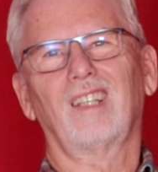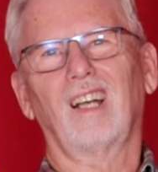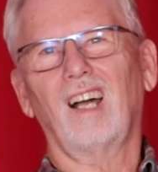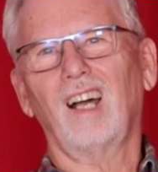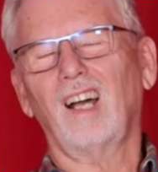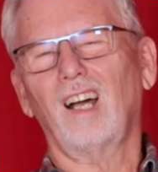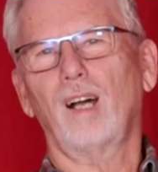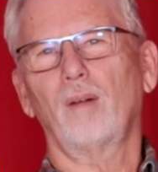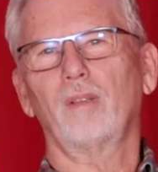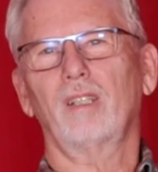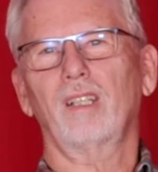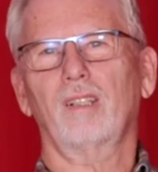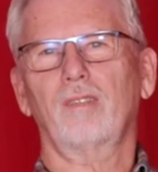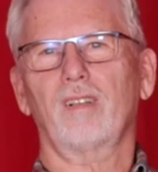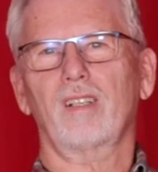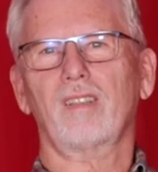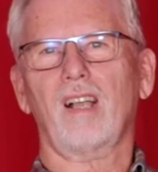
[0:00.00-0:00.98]
da habe ich
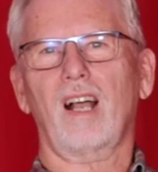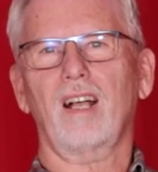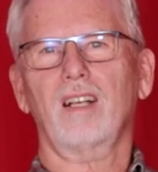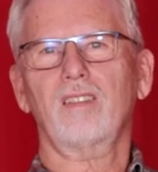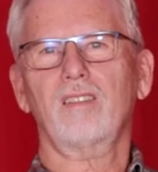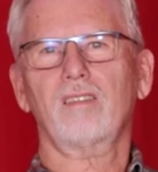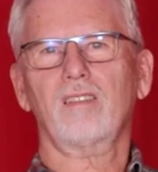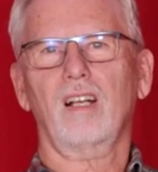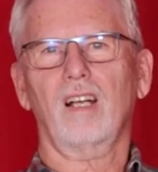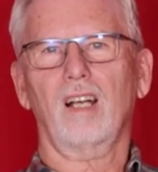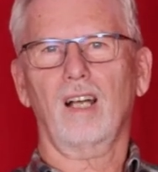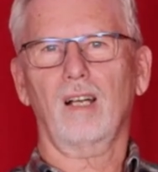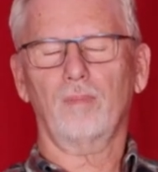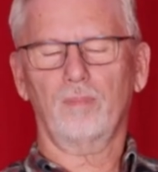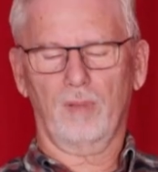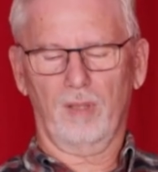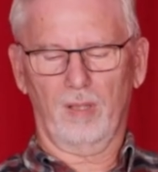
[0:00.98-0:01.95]
etwas Angst
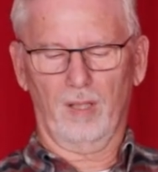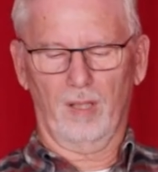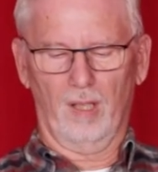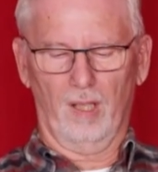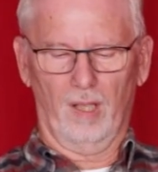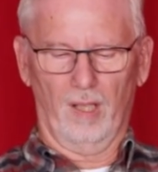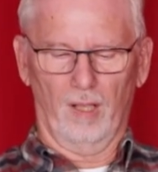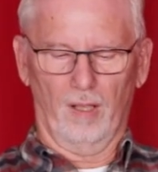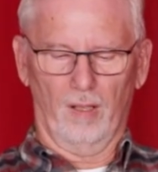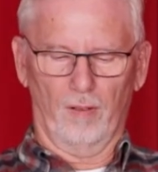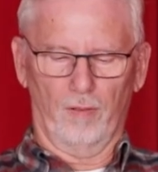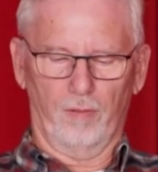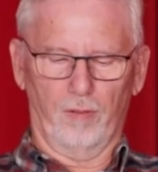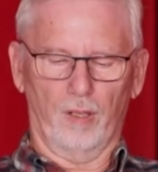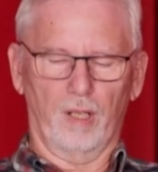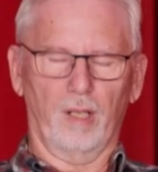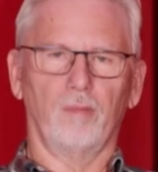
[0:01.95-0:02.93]
gehabt
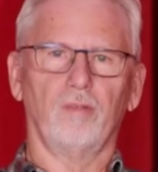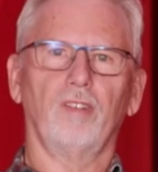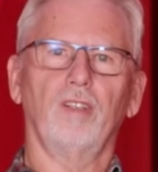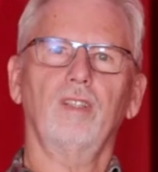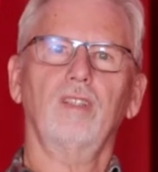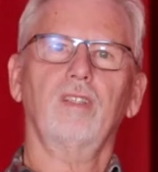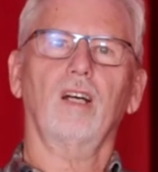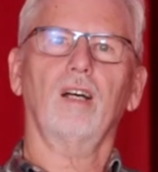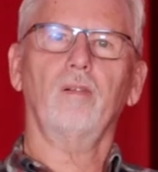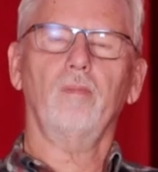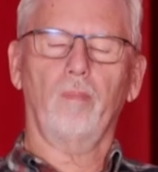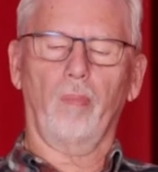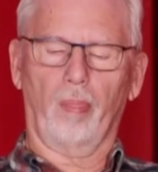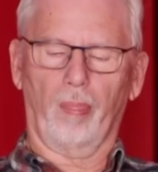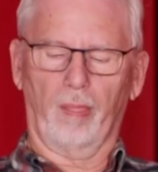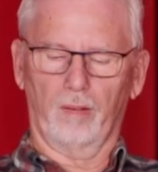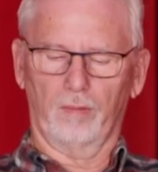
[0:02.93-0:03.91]
vor dem Winter
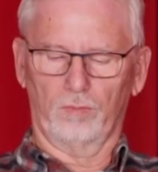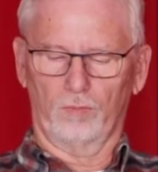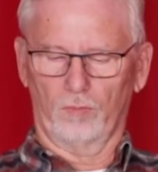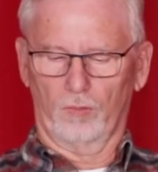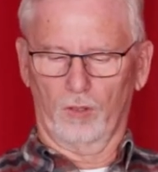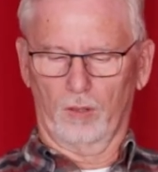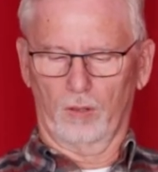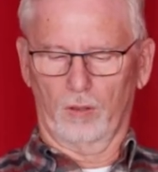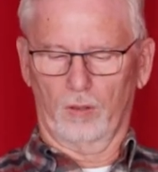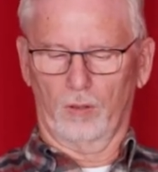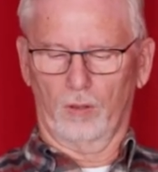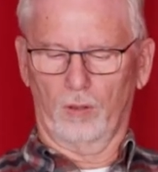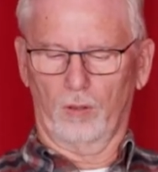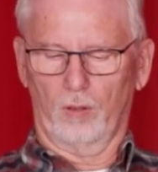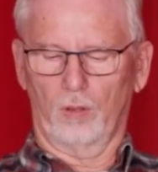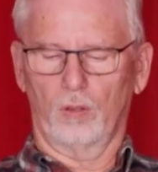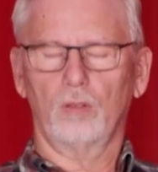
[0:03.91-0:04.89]

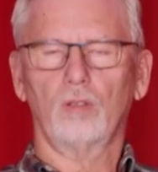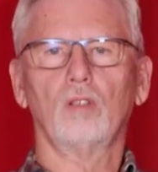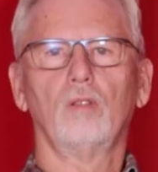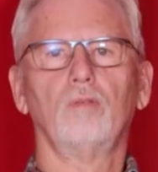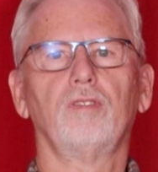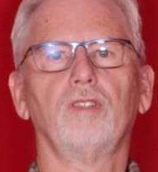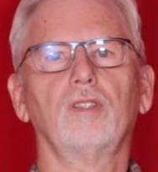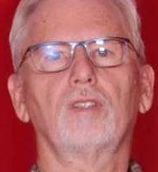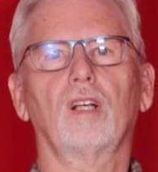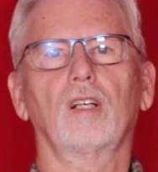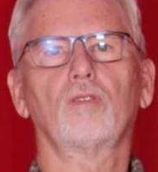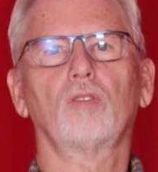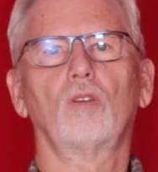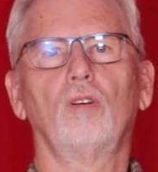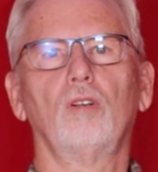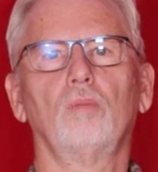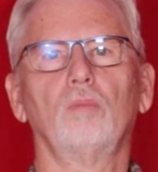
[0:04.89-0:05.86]
und im Winter
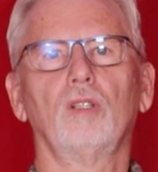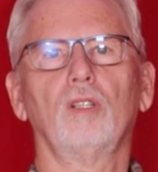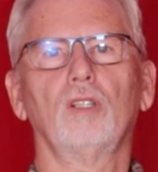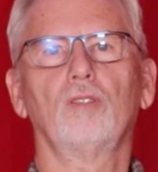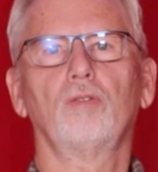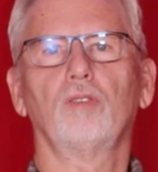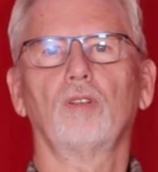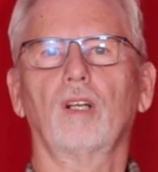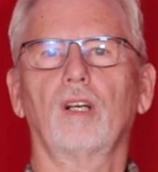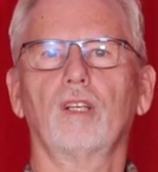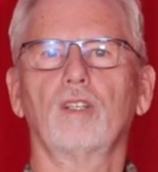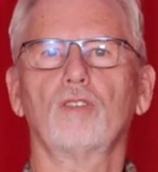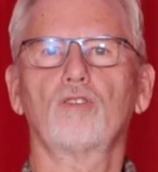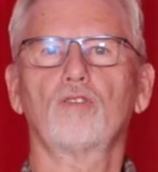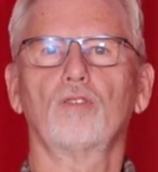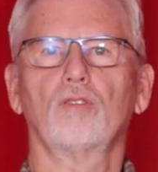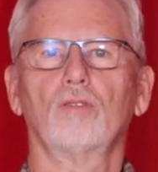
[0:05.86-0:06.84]
träume ich von
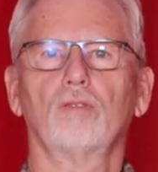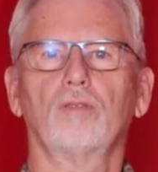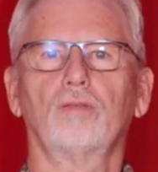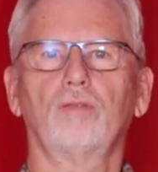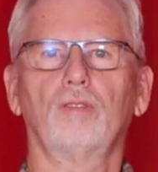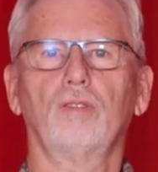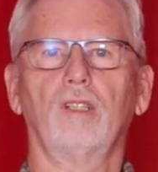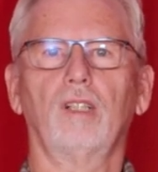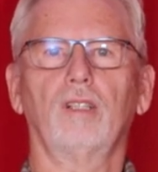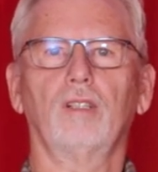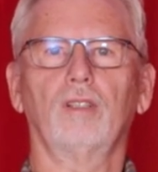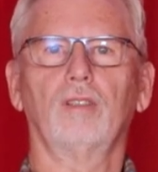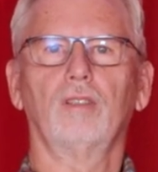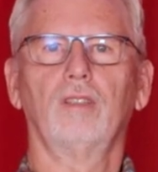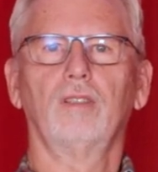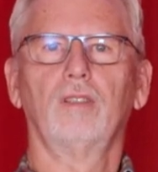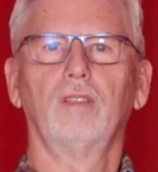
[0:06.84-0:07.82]
einem schönen
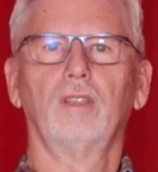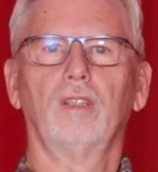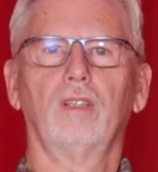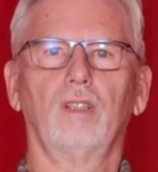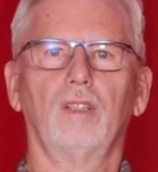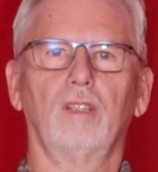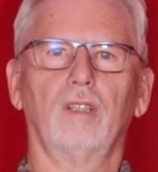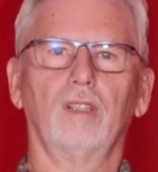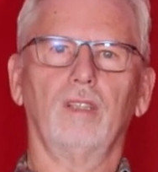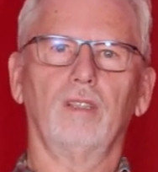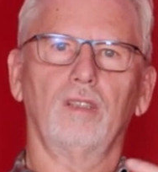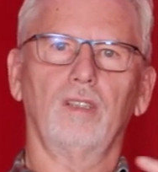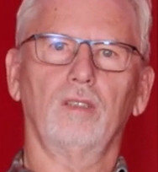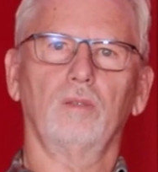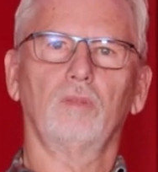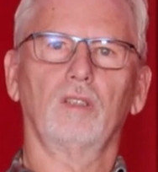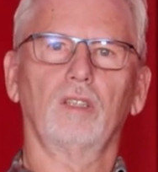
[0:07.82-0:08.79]
Frühling. In
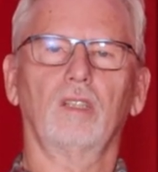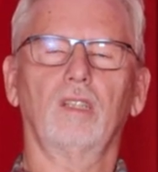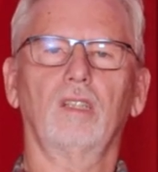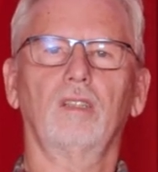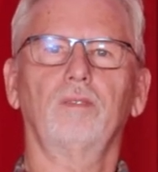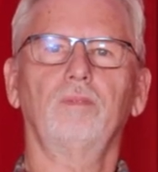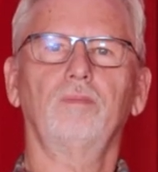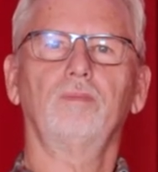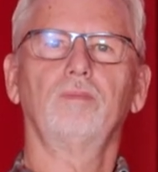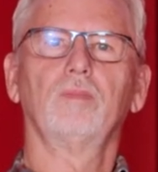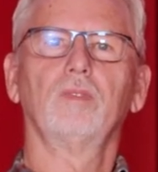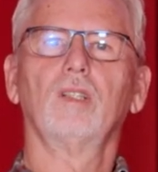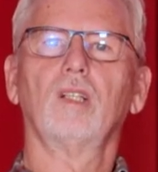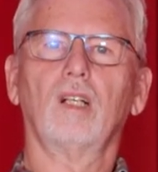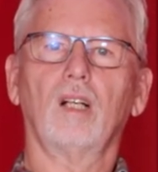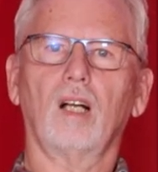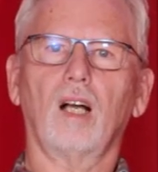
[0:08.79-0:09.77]
diesem Sinne,
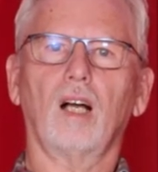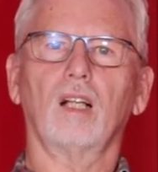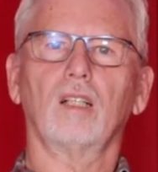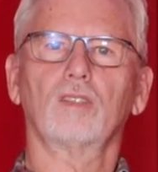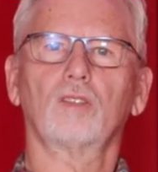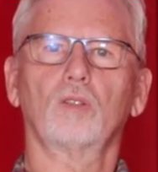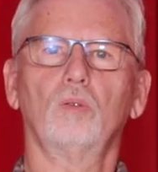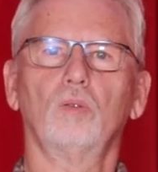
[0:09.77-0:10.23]
alles